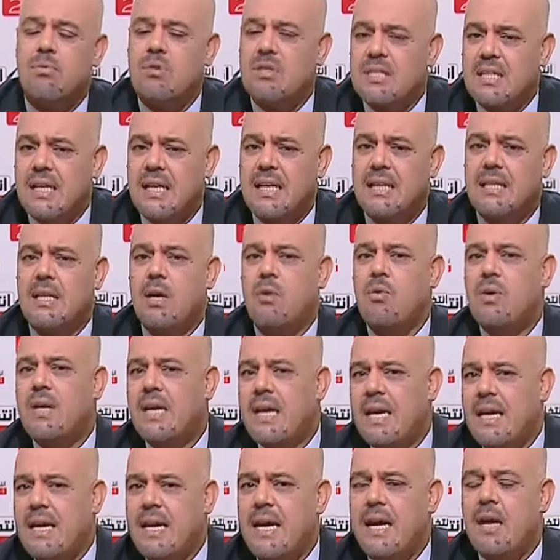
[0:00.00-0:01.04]
والسعيده
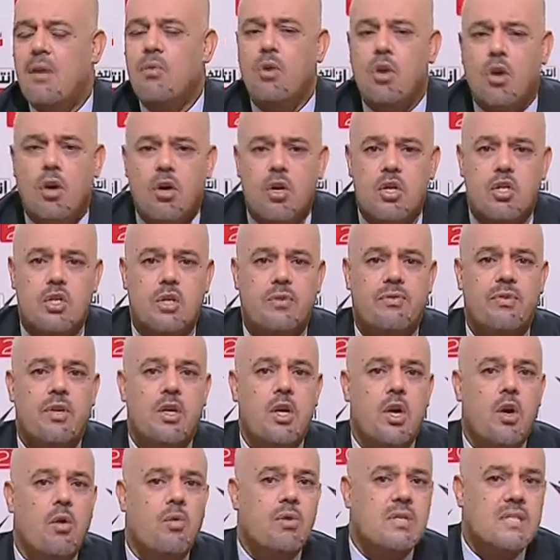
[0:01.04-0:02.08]
والقلال والخرشف
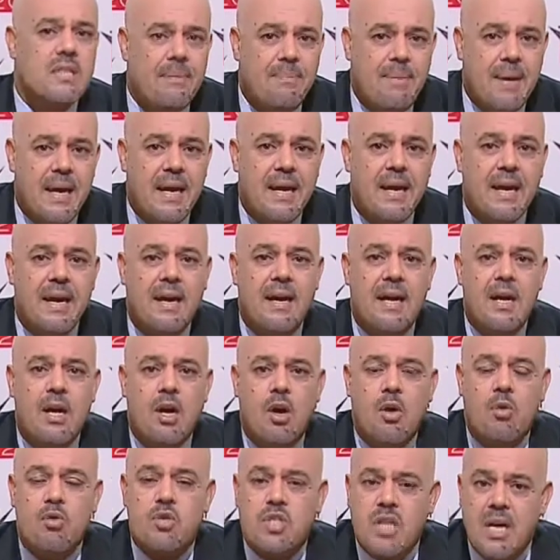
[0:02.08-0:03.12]
والسباله
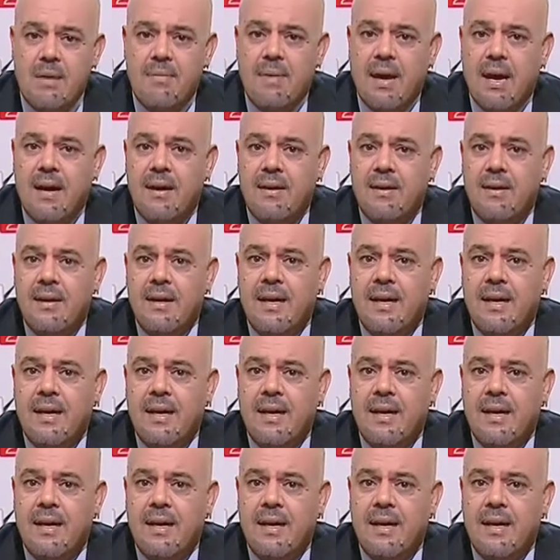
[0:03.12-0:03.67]
وجلمه